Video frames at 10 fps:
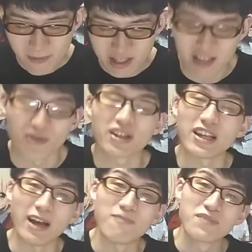まこれを
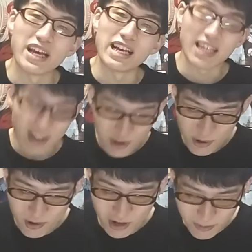機にね、えー、チャンネル
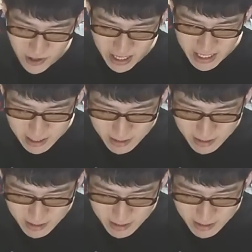登録、声がも、えー、しき